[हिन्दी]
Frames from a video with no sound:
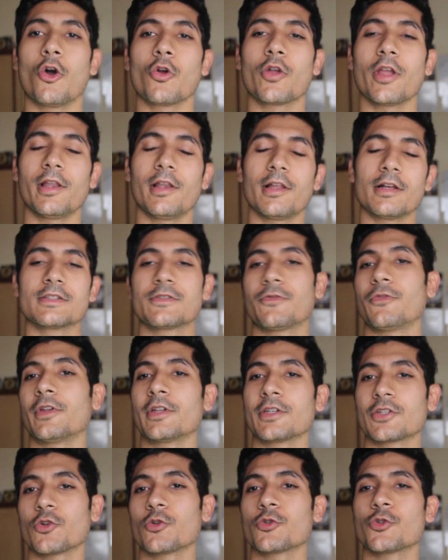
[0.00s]
ओके लंच
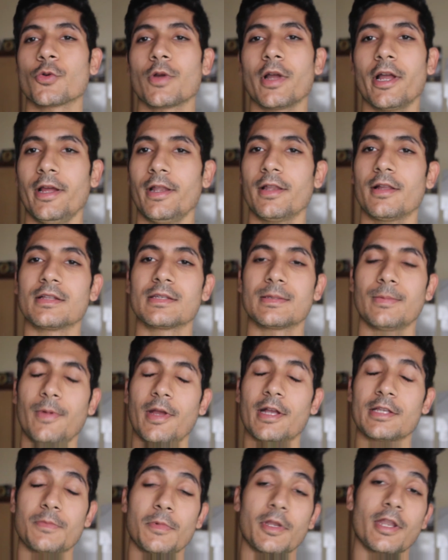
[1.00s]
फिनिश हो चुका है लंच
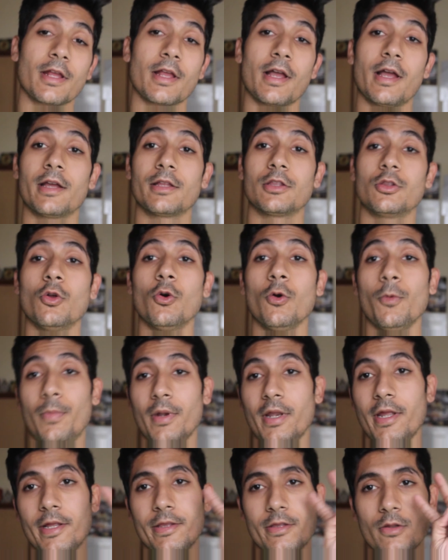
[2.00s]
में आज मैंने खाया दो
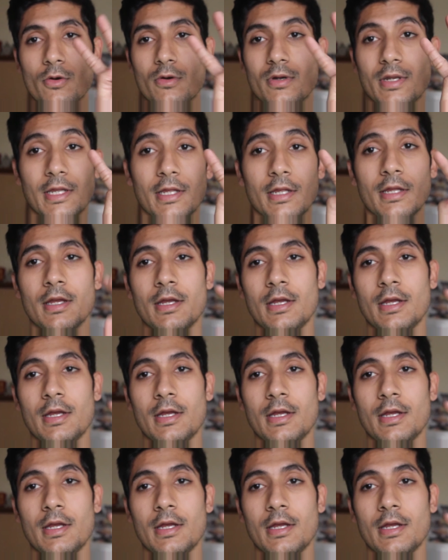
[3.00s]
प्लेन रोटी